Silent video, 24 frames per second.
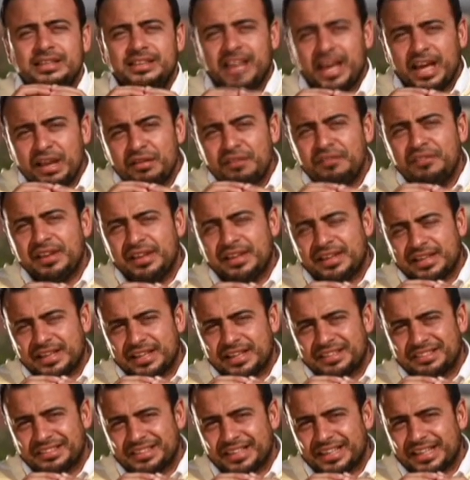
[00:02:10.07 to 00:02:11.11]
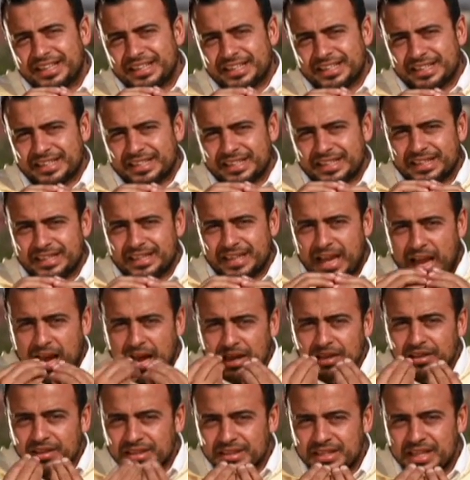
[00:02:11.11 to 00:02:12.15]
انت عارف
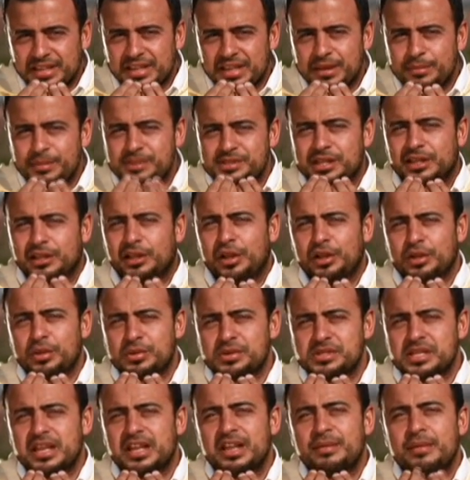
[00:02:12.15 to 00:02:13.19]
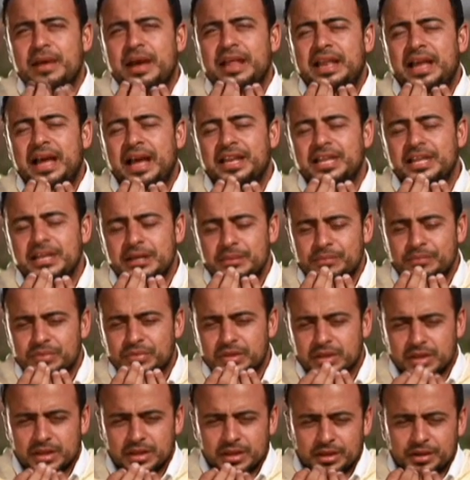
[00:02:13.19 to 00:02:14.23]
الحلق ده النبي صلى الله عليه وسلم قال عليه
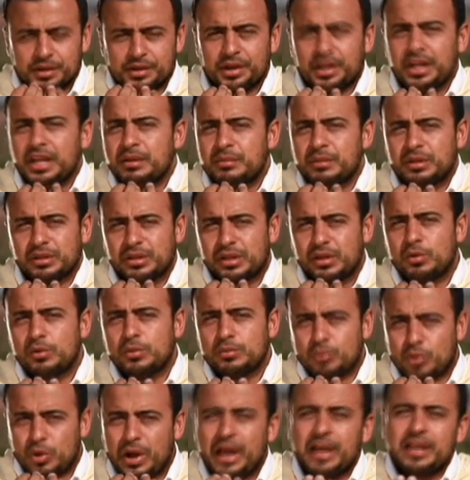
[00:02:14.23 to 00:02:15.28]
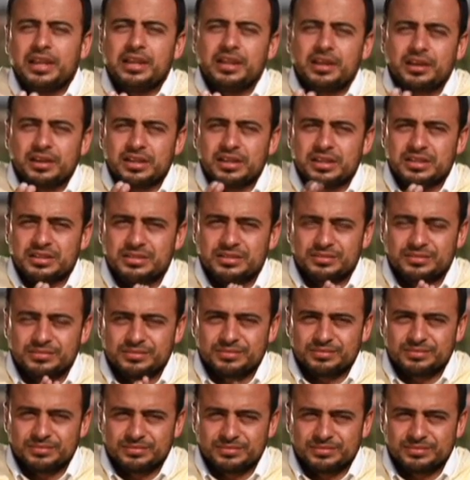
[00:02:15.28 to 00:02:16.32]
رحم الله المحلقين
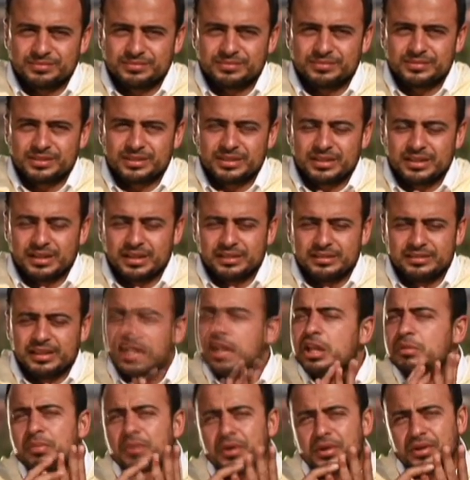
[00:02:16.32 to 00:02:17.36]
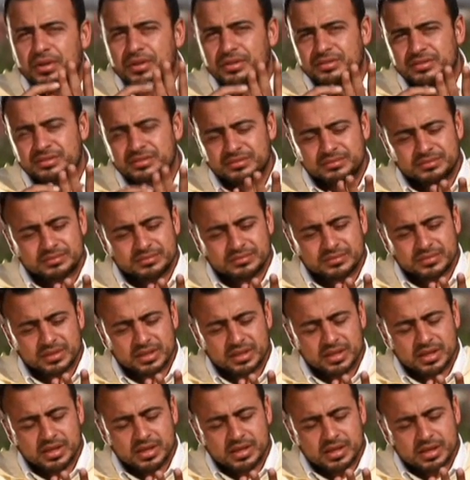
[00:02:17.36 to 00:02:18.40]
ثلاث مرات
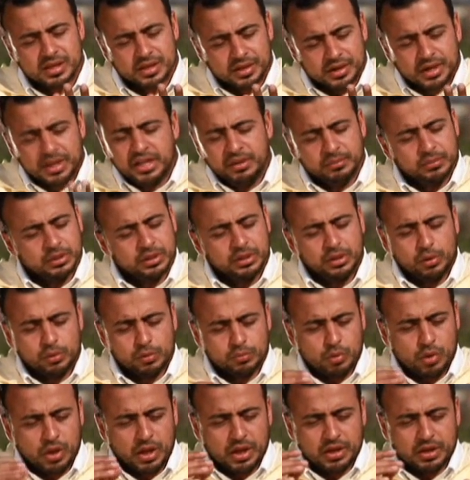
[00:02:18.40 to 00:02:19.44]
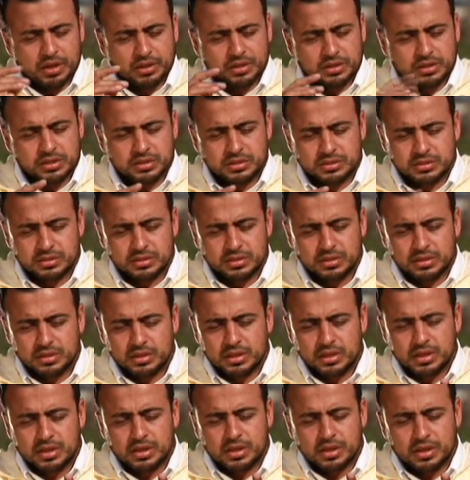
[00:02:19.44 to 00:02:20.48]
رحم الله المحلقين
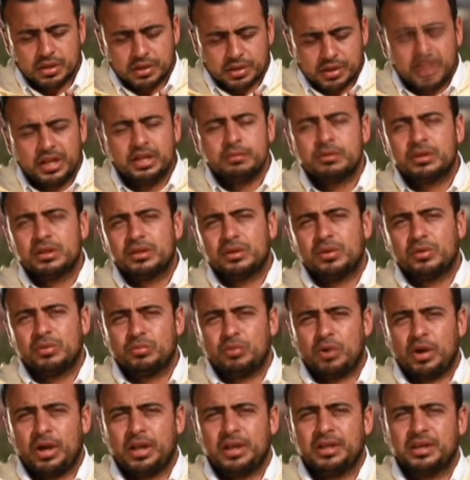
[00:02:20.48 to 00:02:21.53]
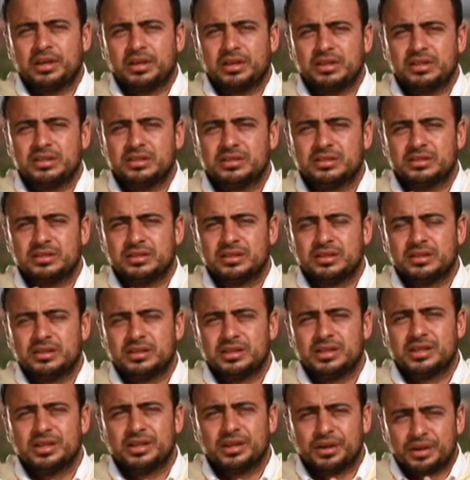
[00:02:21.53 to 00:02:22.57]
رحم الله المحلقين
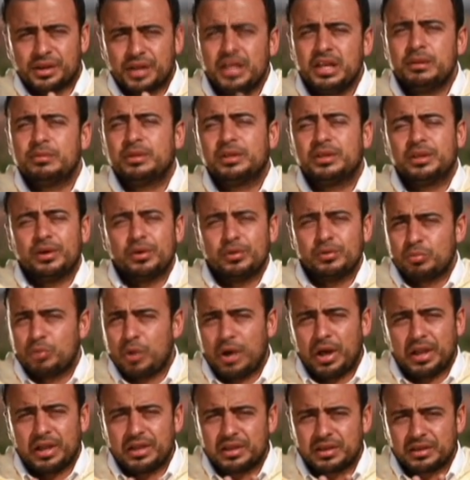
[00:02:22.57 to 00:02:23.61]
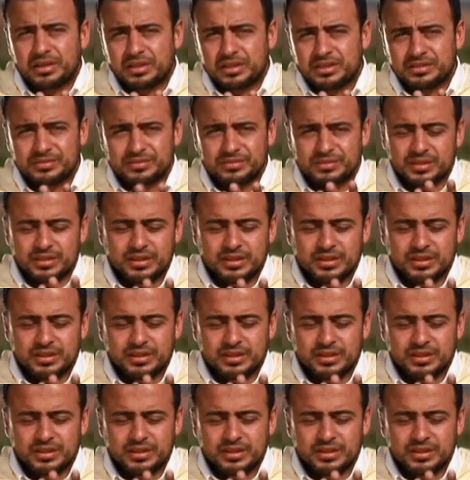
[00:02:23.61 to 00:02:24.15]
رحم الله المحلقين